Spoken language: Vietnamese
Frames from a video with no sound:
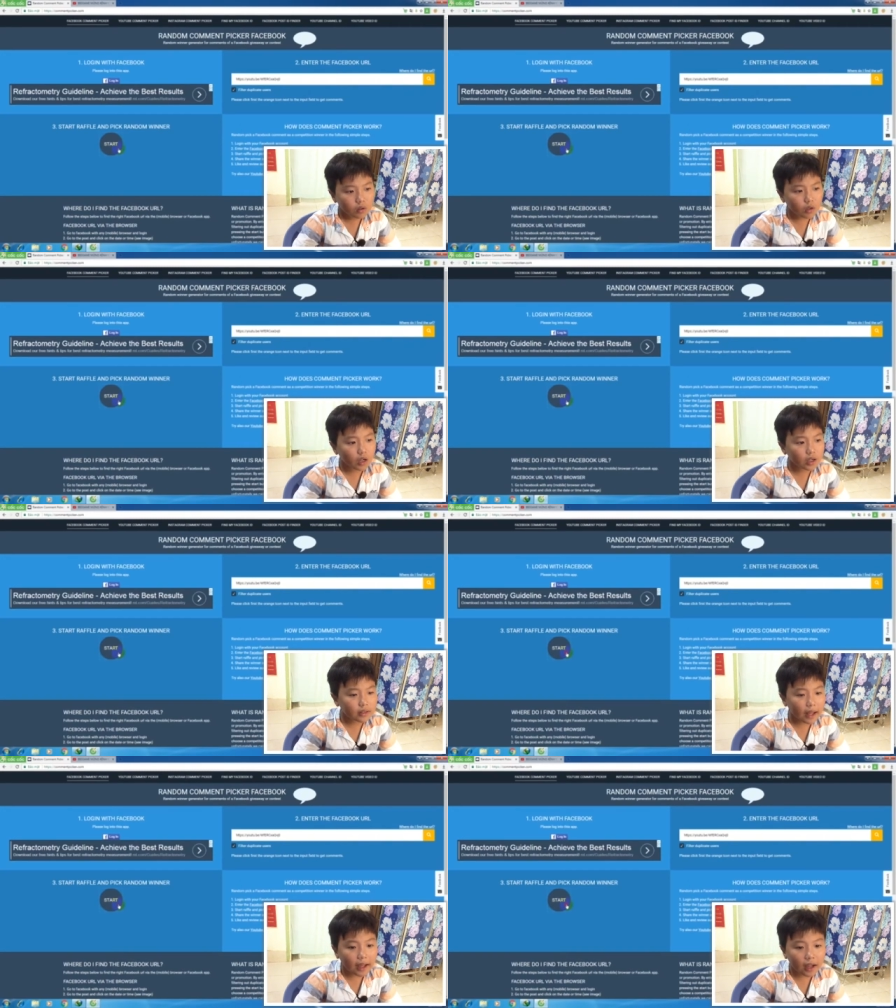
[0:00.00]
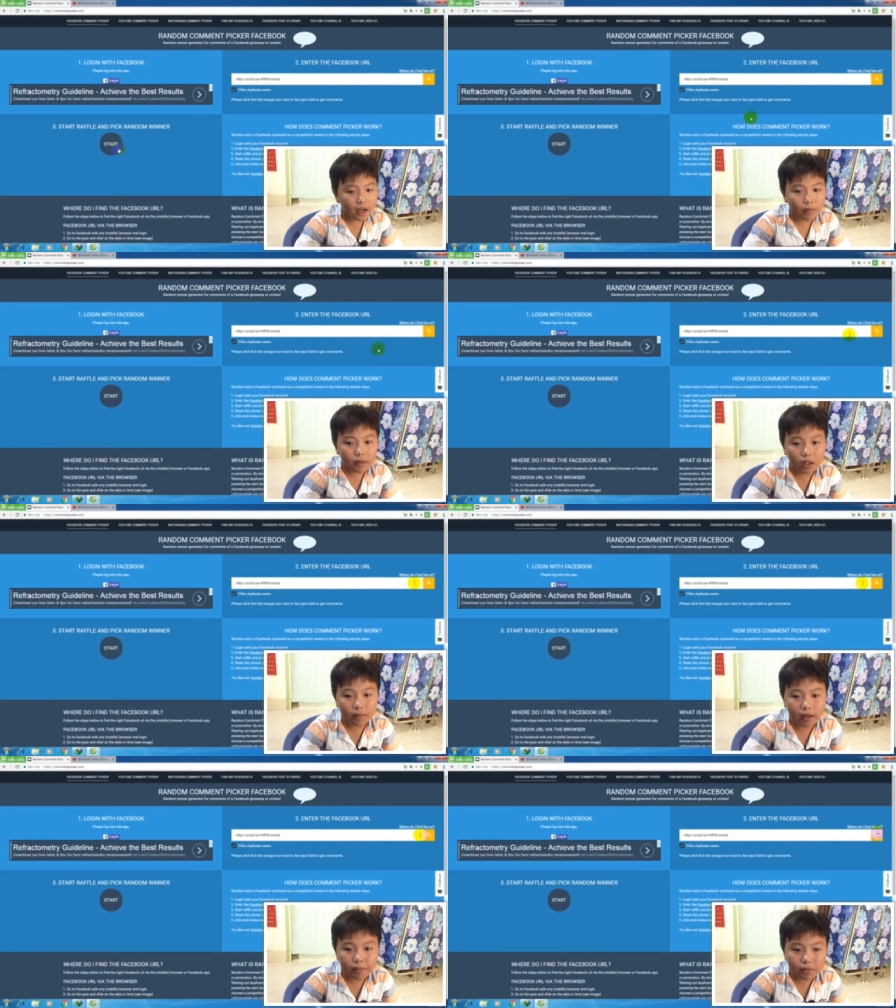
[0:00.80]
sao kỳ ta đó mình nhớ
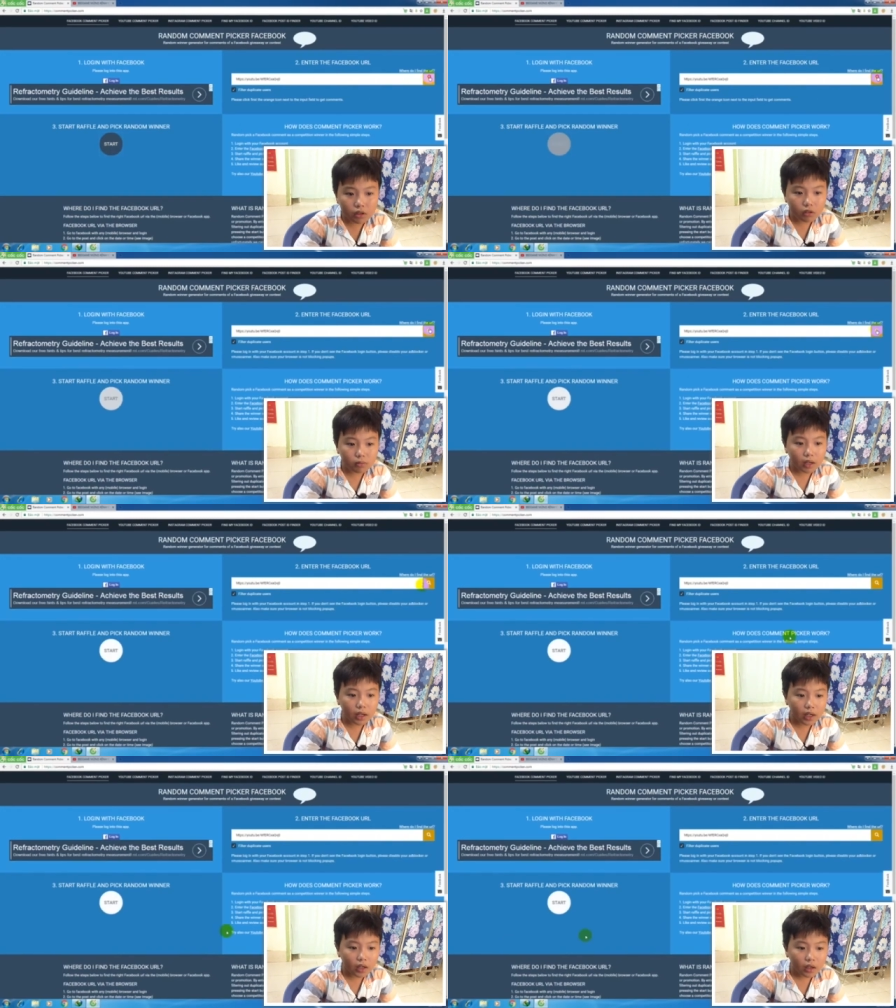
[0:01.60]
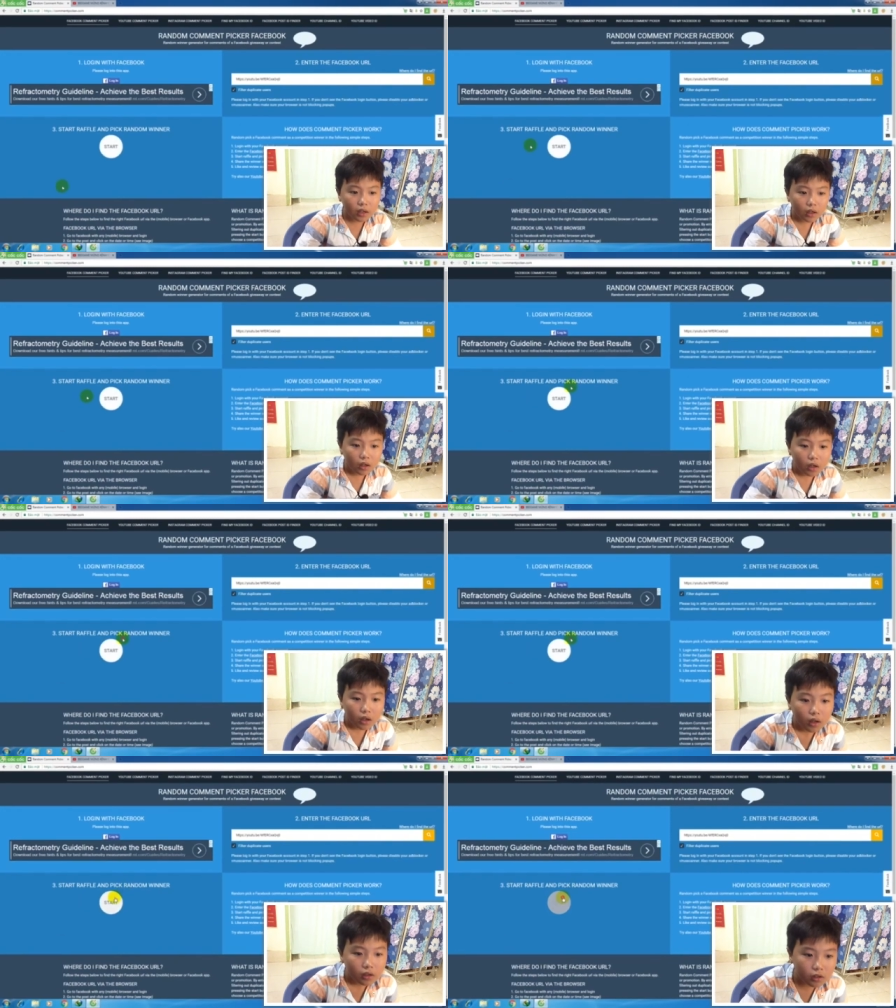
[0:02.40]
mình làm được mà
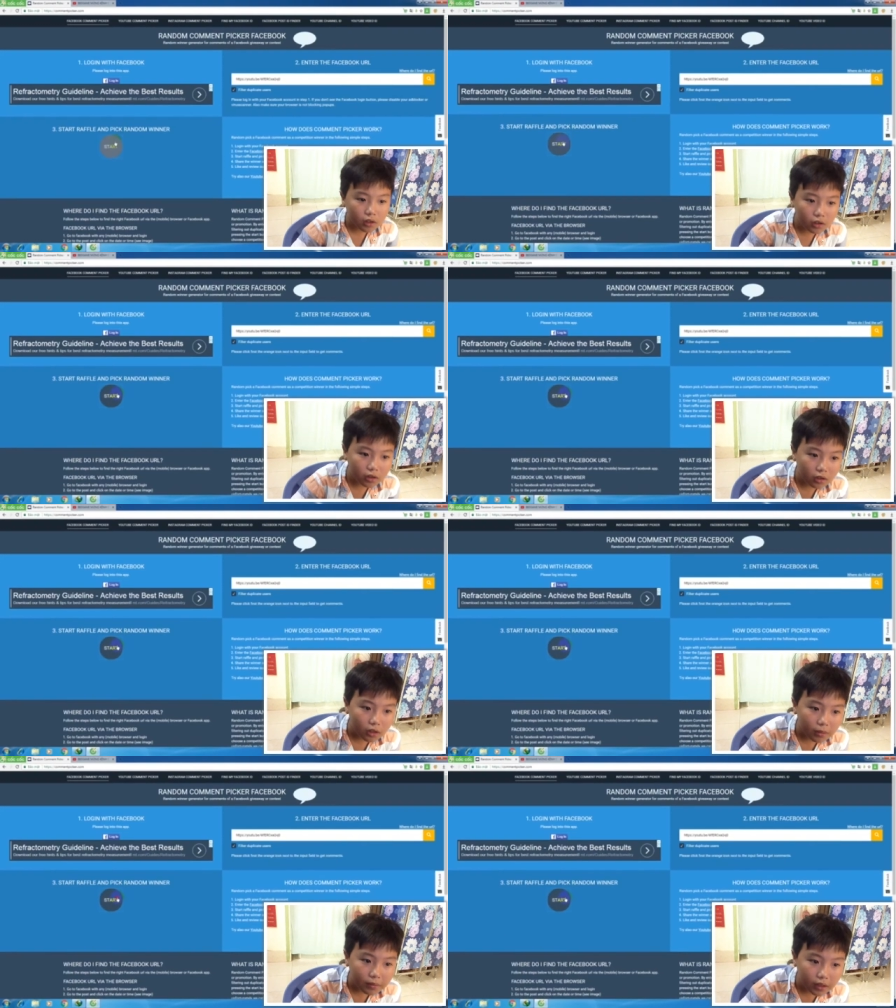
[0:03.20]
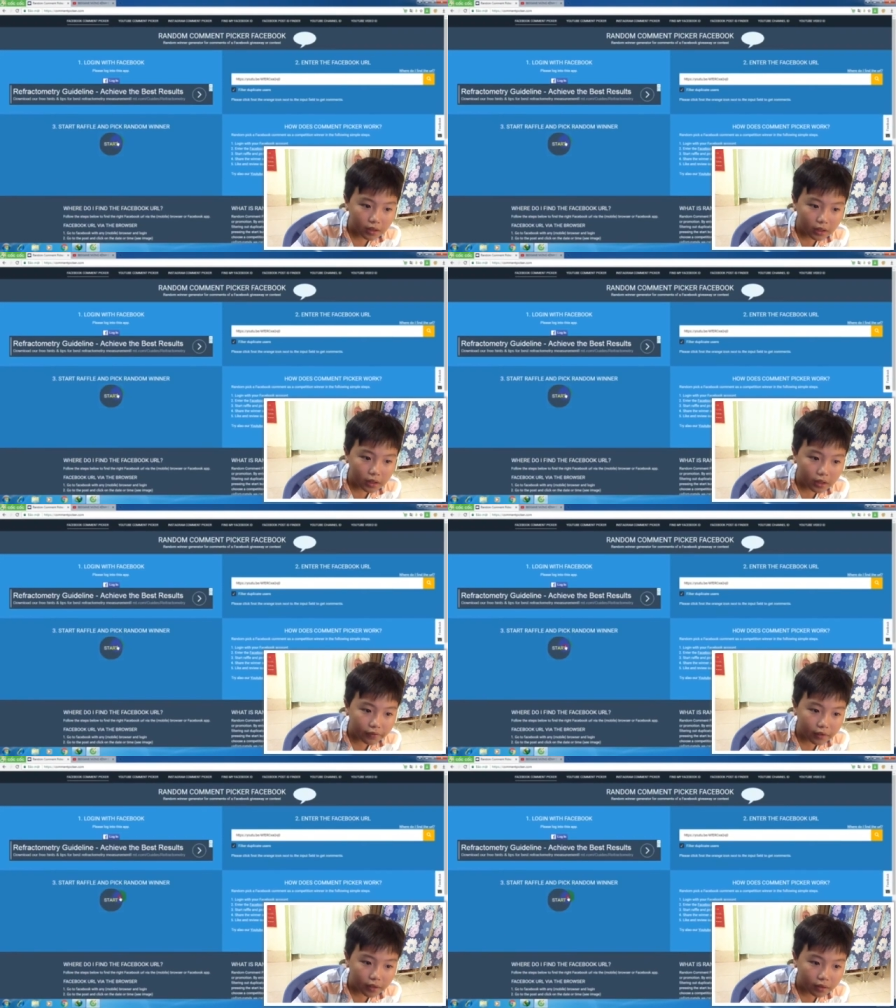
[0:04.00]
rồi rồi rồi để mình dịch cái
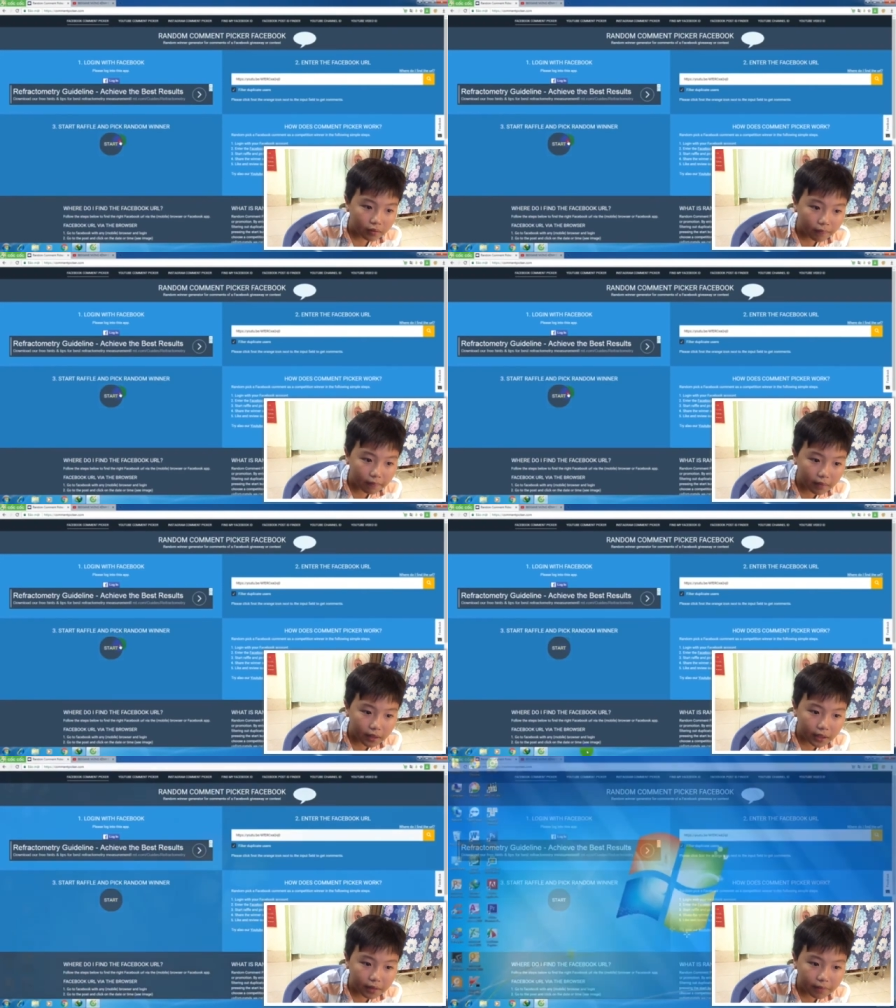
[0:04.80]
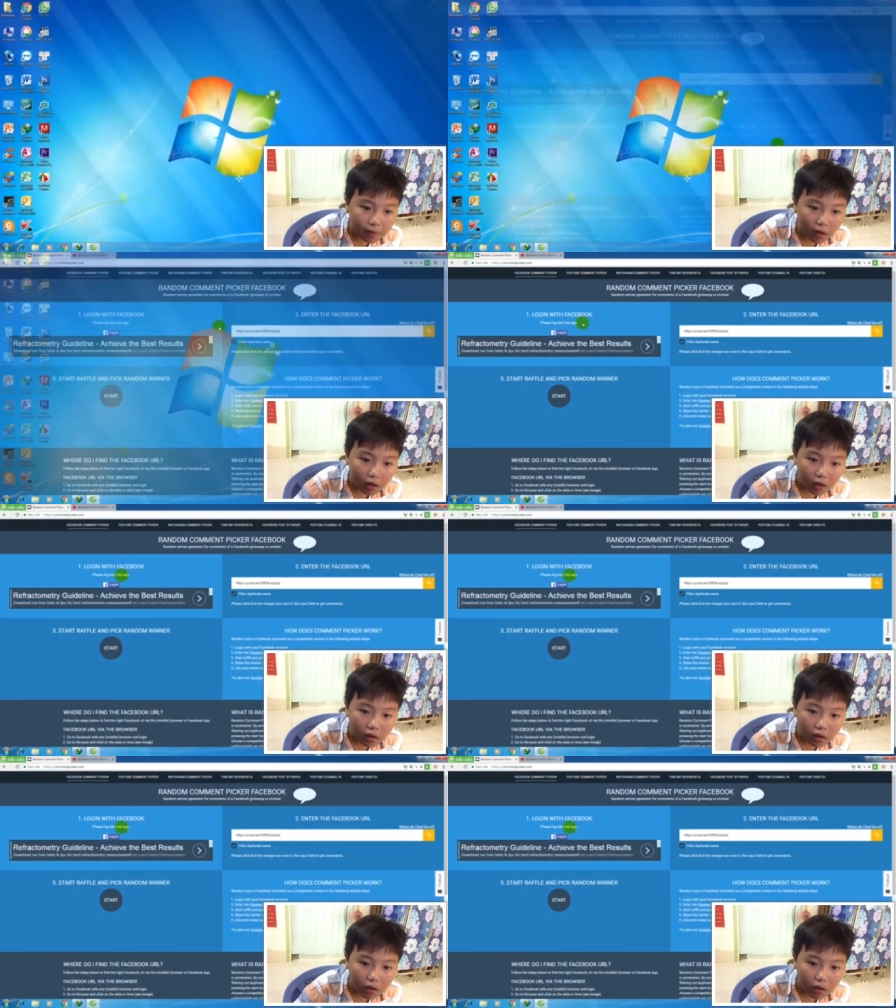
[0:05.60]
phần ly block